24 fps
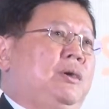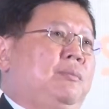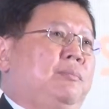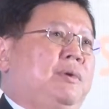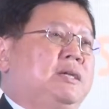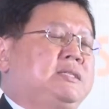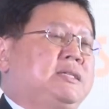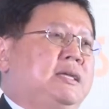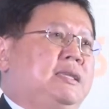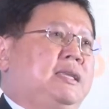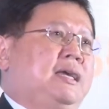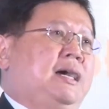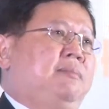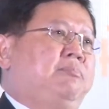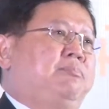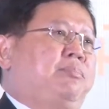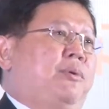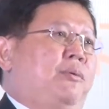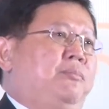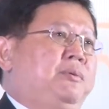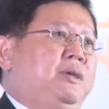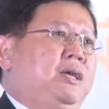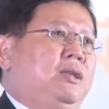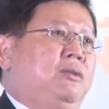เพราะฉะนั้น
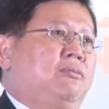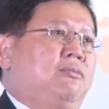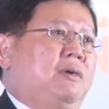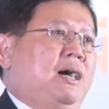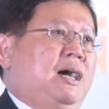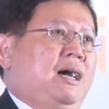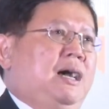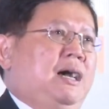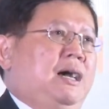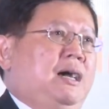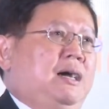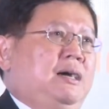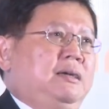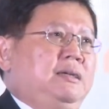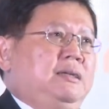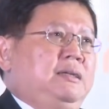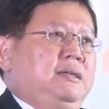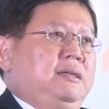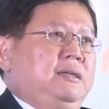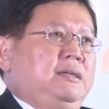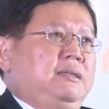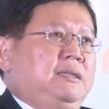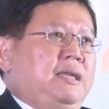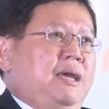ผมคิดว่า
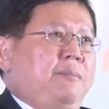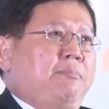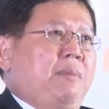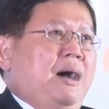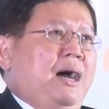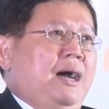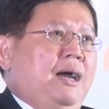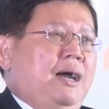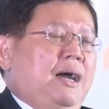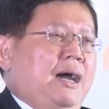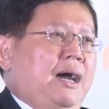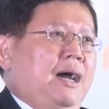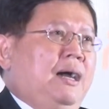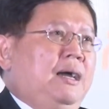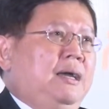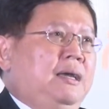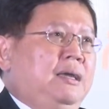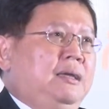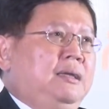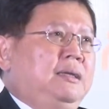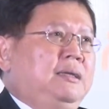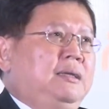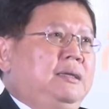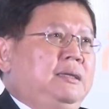ในบางครั้ง
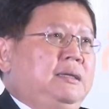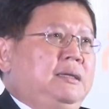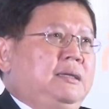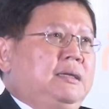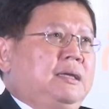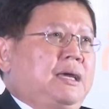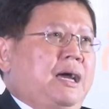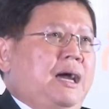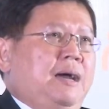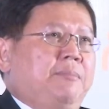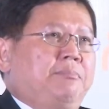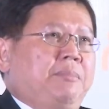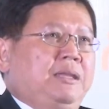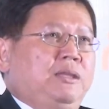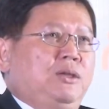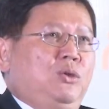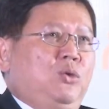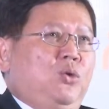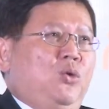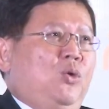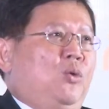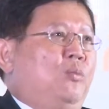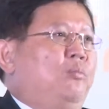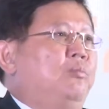การปฏิ
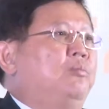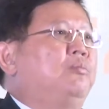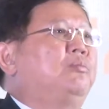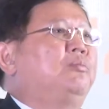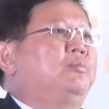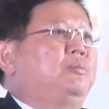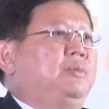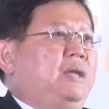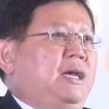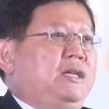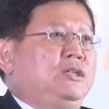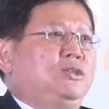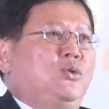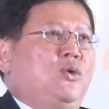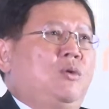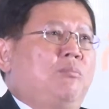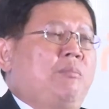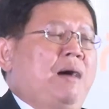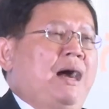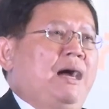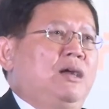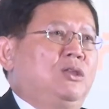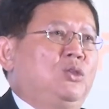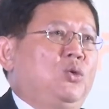รูปในช่วง
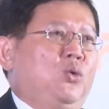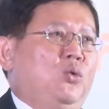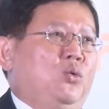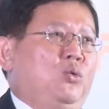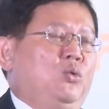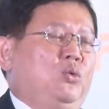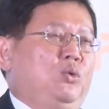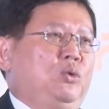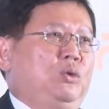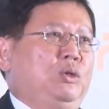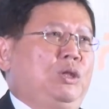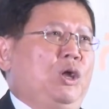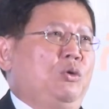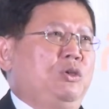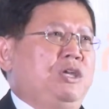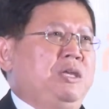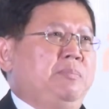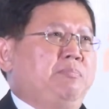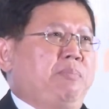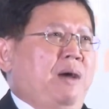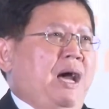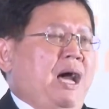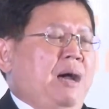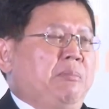บางยุคเรา
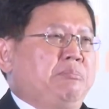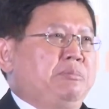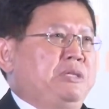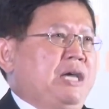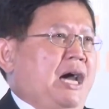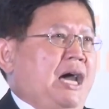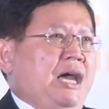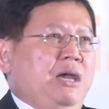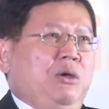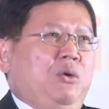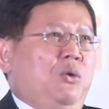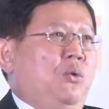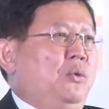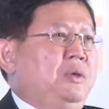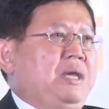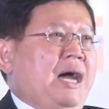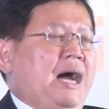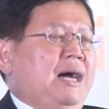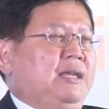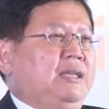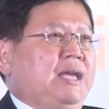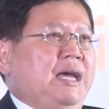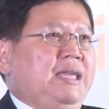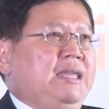คิดภาพใหญ่หูอ
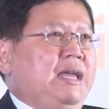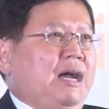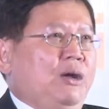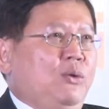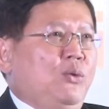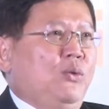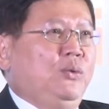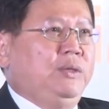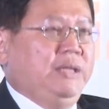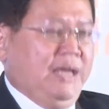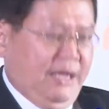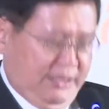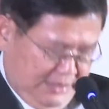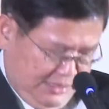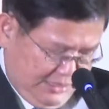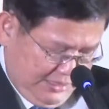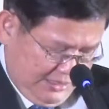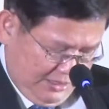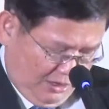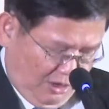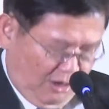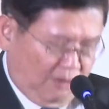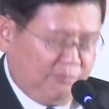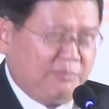ยากได้อย่างนู้นอย่าง
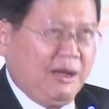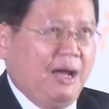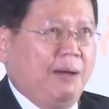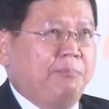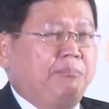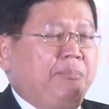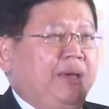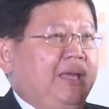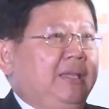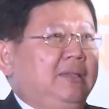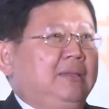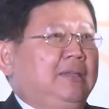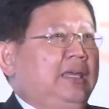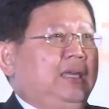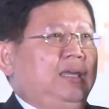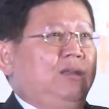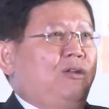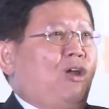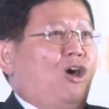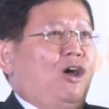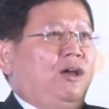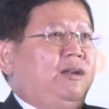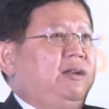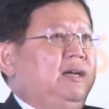นี้ออกมาเป็นกี่
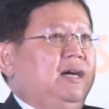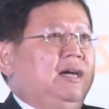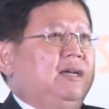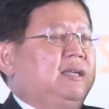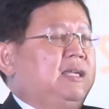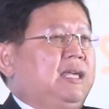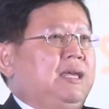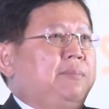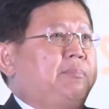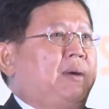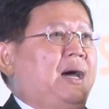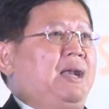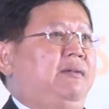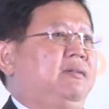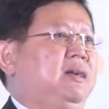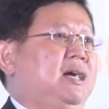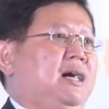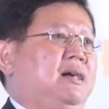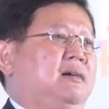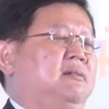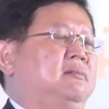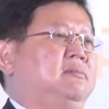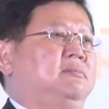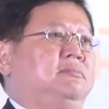ร้อยเรื่องกี่พัน
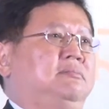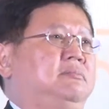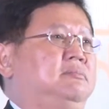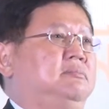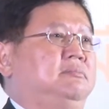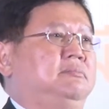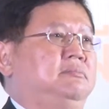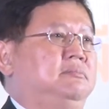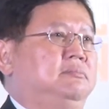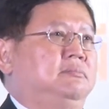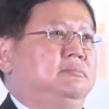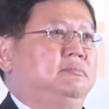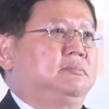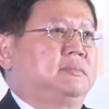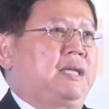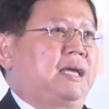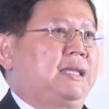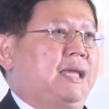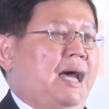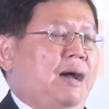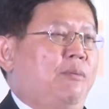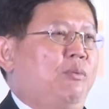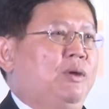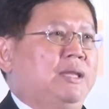เรื่อง
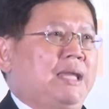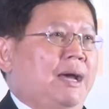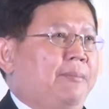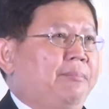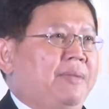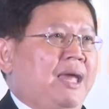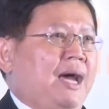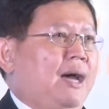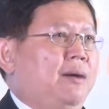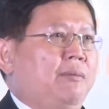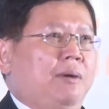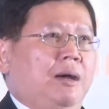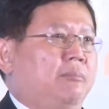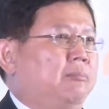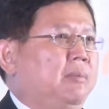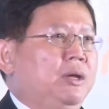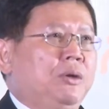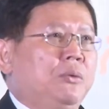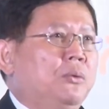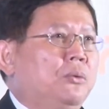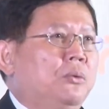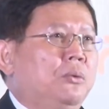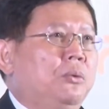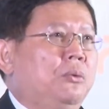แต่ถามว่าทำได้หรือ
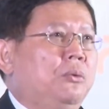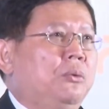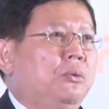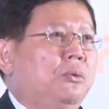ไม่รู้